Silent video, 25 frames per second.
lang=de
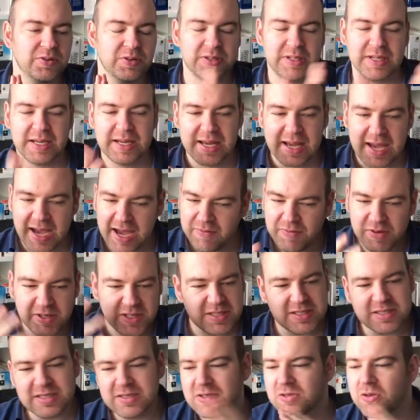Und einfach
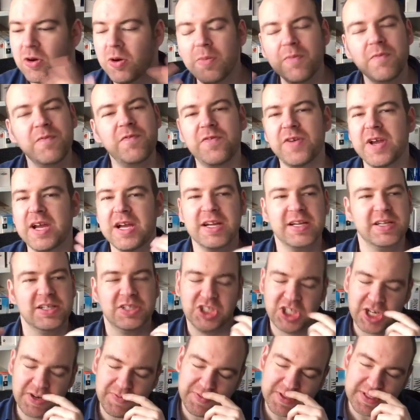dieses
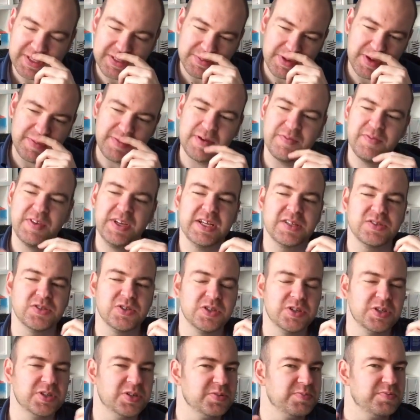Umfeld schafft es immer mal wieder
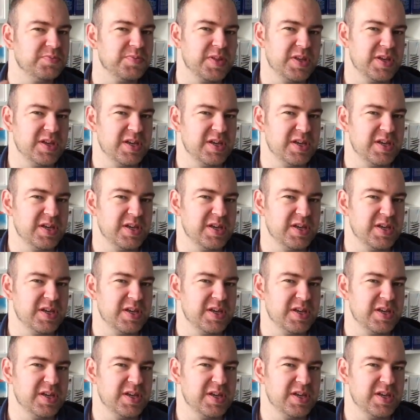so eine